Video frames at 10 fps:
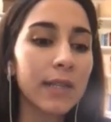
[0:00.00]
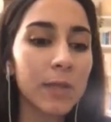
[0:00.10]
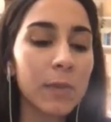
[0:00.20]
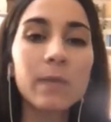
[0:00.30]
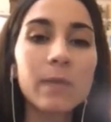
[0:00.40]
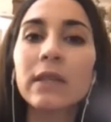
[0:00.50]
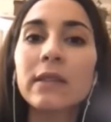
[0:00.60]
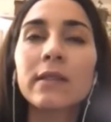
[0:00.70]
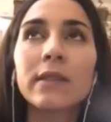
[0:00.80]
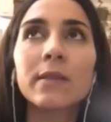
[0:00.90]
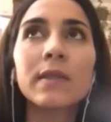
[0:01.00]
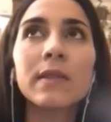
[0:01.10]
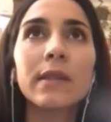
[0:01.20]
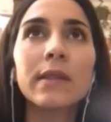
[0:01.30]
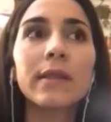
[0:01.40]
Şimdi bizim
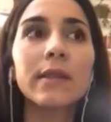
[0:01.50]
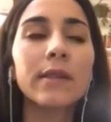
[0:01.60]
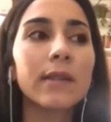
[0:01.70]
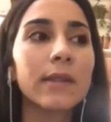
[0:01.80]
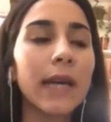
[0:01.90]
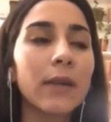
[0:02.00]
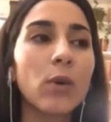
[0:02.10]
kadınlarımız e, yani